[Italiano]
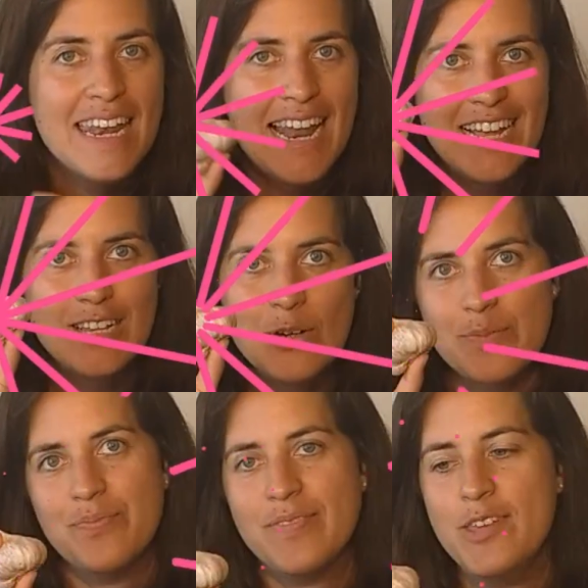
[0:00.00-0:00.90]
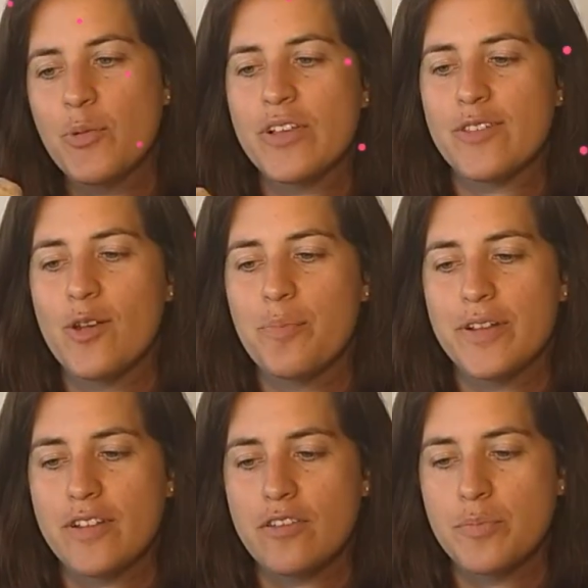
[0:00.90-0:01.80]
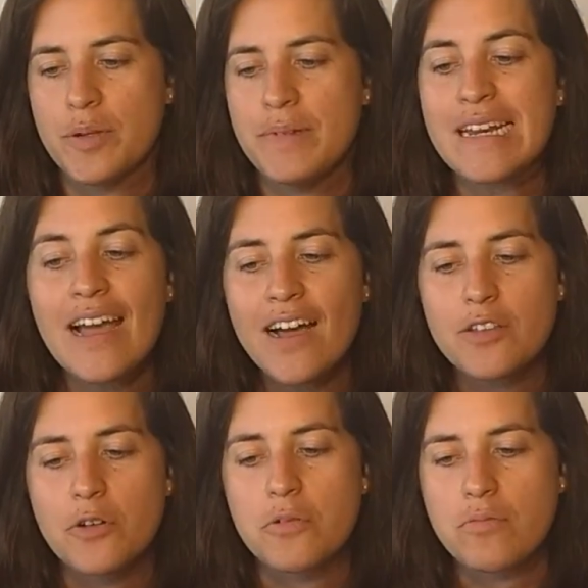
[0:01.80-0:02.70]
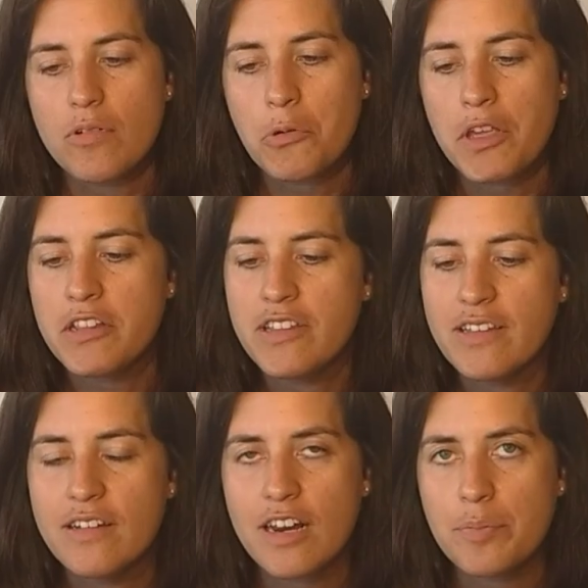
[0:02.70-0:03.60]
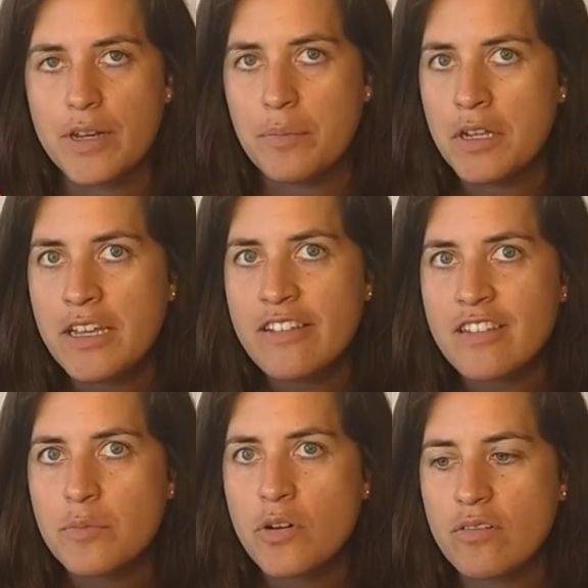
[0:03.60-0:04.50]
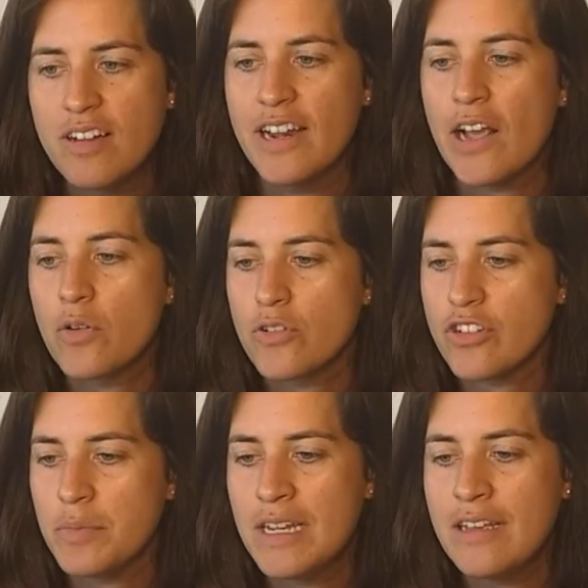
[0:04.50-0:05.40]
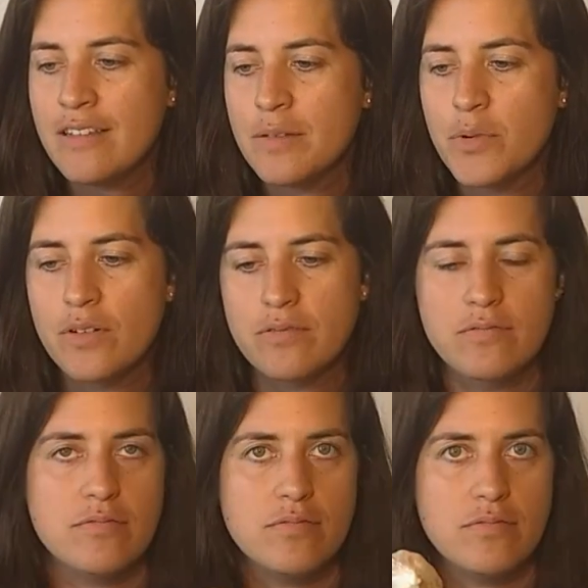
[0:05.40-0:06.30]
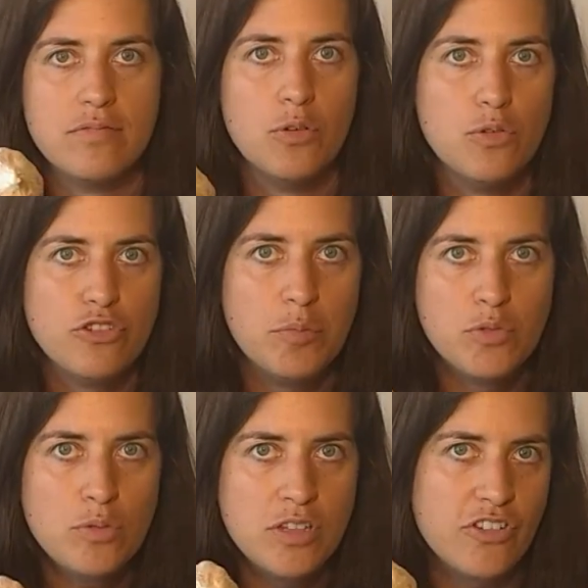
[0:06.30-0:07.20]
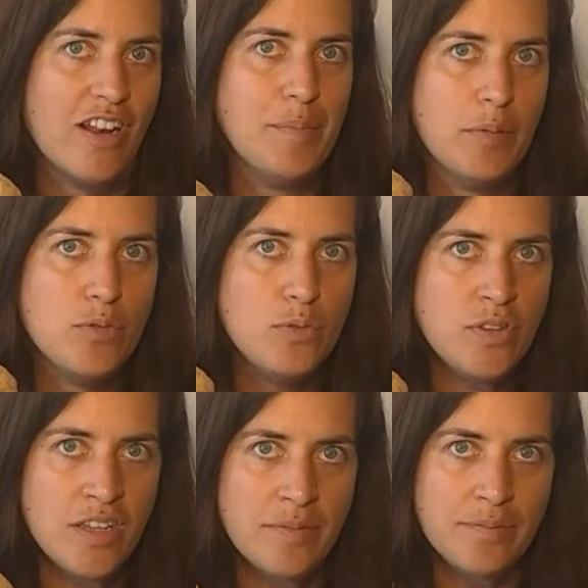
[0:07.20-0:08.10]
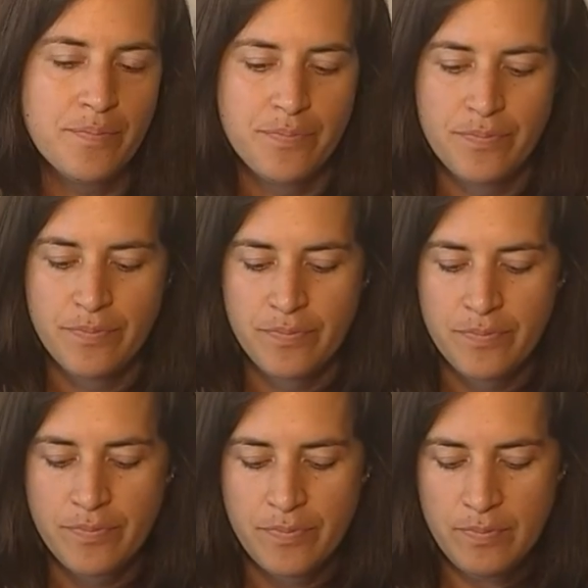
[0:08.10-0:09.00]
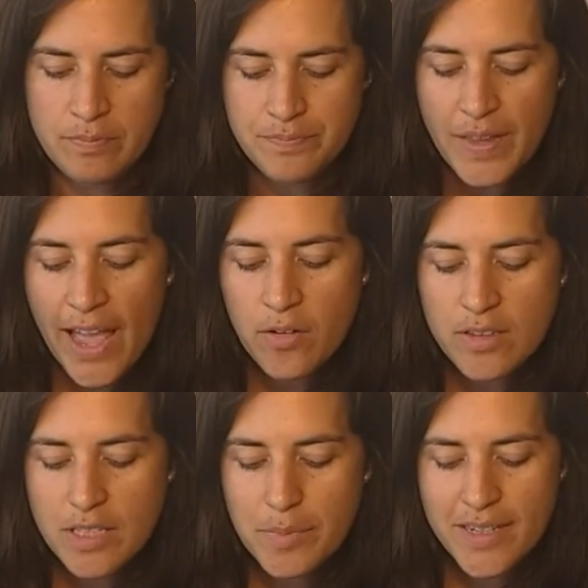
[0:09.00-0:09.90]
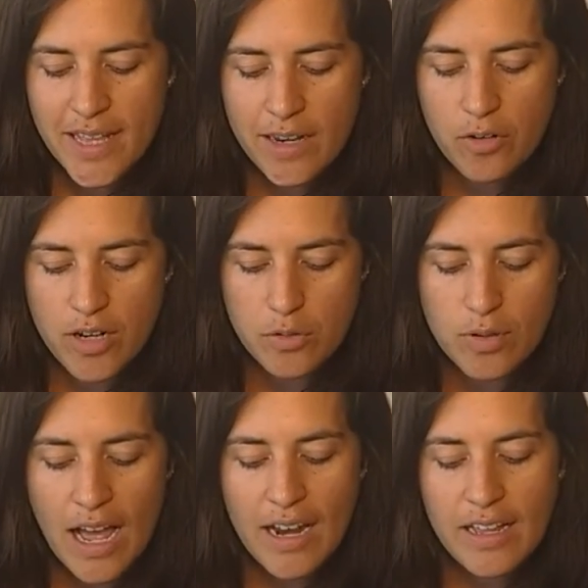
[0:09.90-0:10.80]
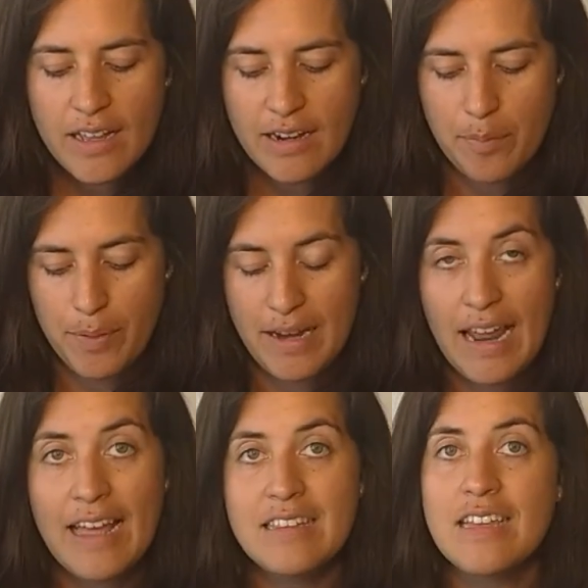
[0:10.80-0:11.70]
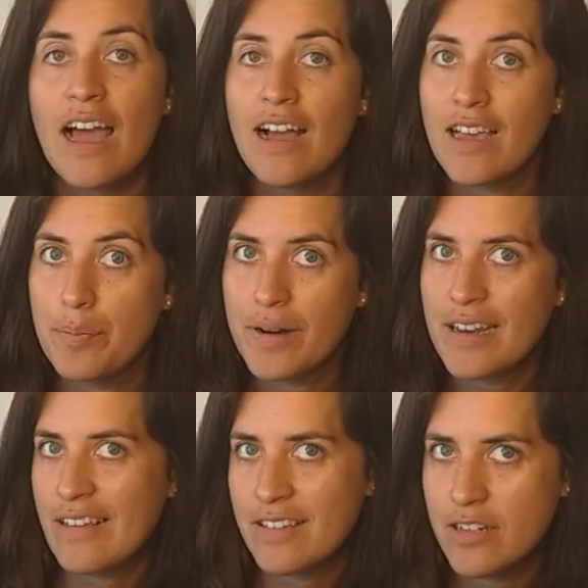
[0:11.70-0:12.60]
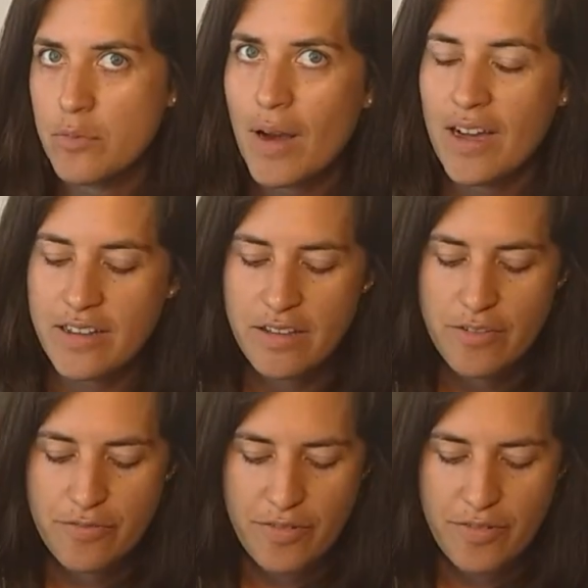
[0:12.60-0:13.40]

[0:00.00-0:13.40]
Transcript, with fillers: dall'aglio, io questo l'ho preso al supermercato, quindi reperibilissimo, riconoscibilissimo, lo conosciamo tutti, ce l'abbiamo tutti, è un antibatterico naturale, repellente anche per gli esseri umani,